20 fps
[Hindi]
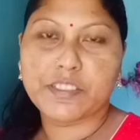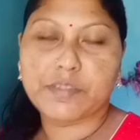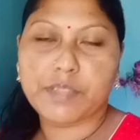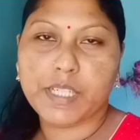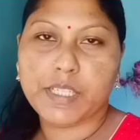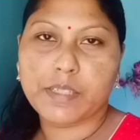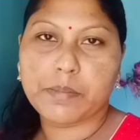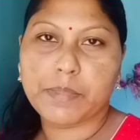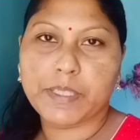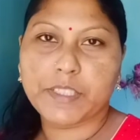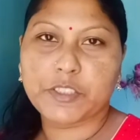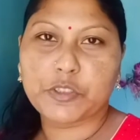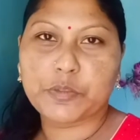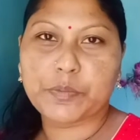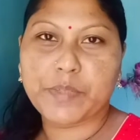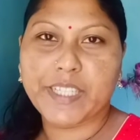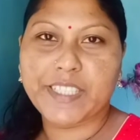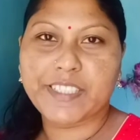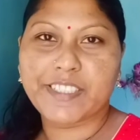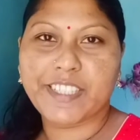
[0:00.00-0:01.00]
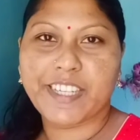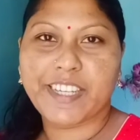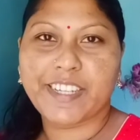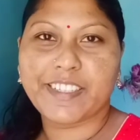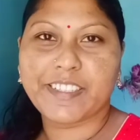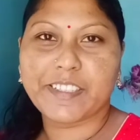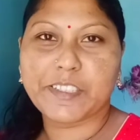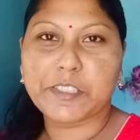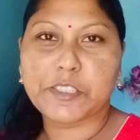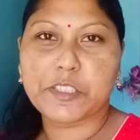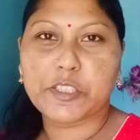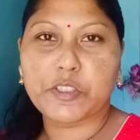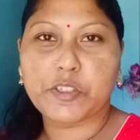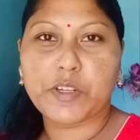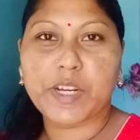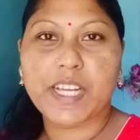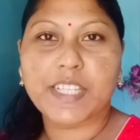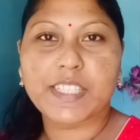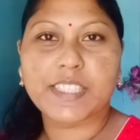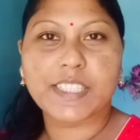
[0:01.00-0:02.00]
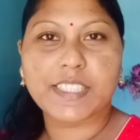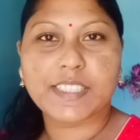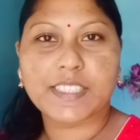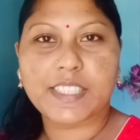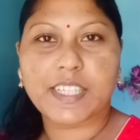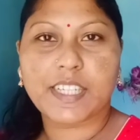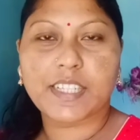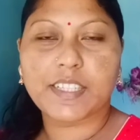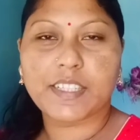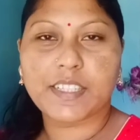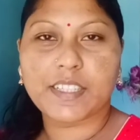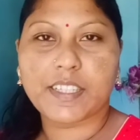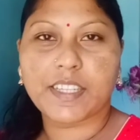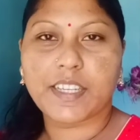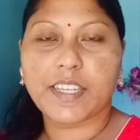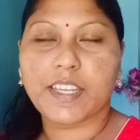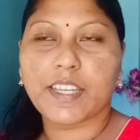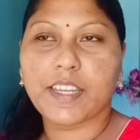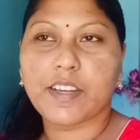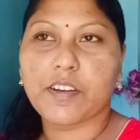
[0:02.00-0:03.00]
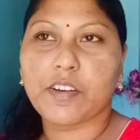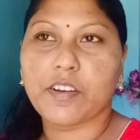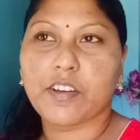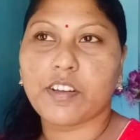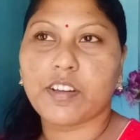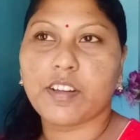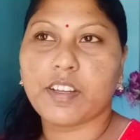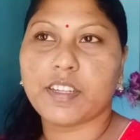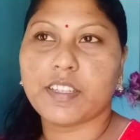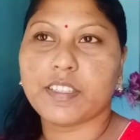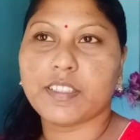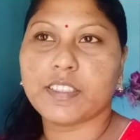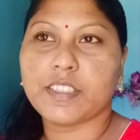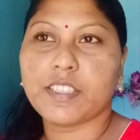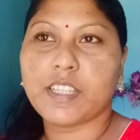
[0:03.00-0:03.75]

वेलकम बैक टू माय चैनल तो आज है सैटरडे और